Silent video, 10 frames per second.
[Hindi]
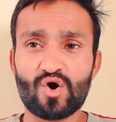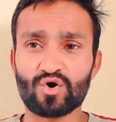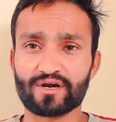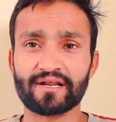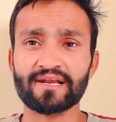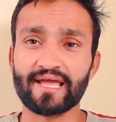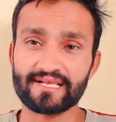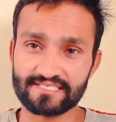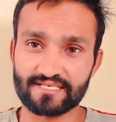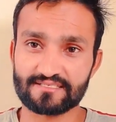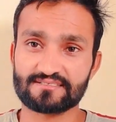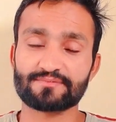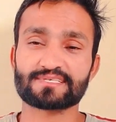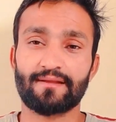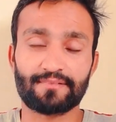और लाइक शेयर
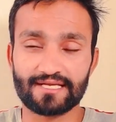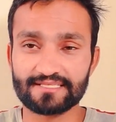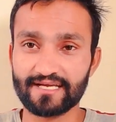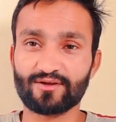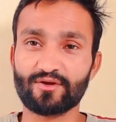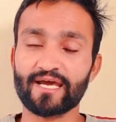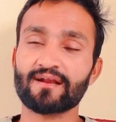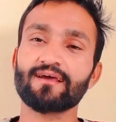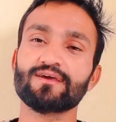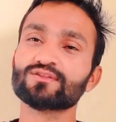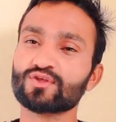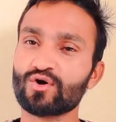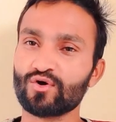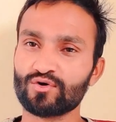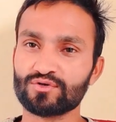सब्सक्राइब कर दिया करो यार तो
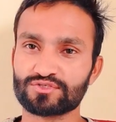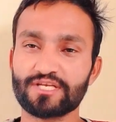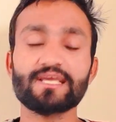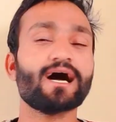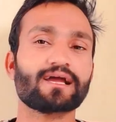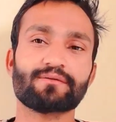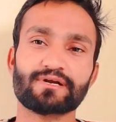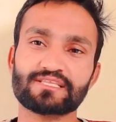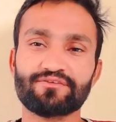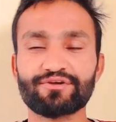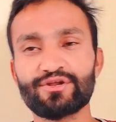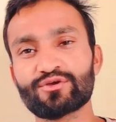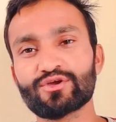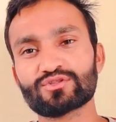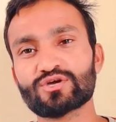चलिए आगे बढ़ते हैं वीडियो
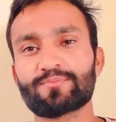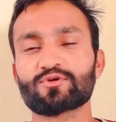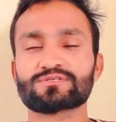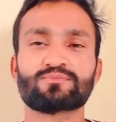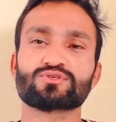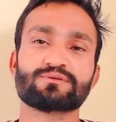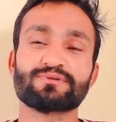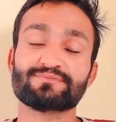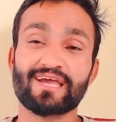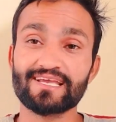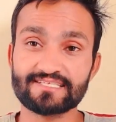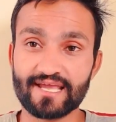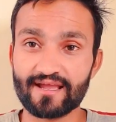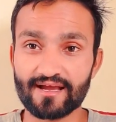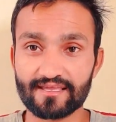की ओर तो आपको सब कुछ समझ में आ ही
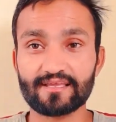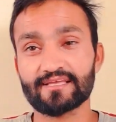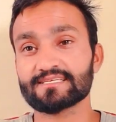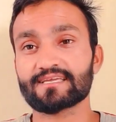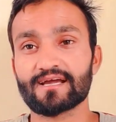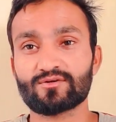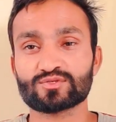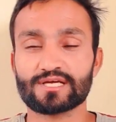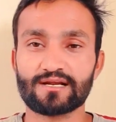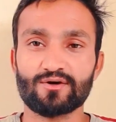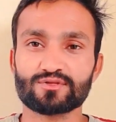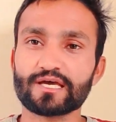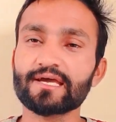जाएगा कि कैसे क्या कुछ करना होता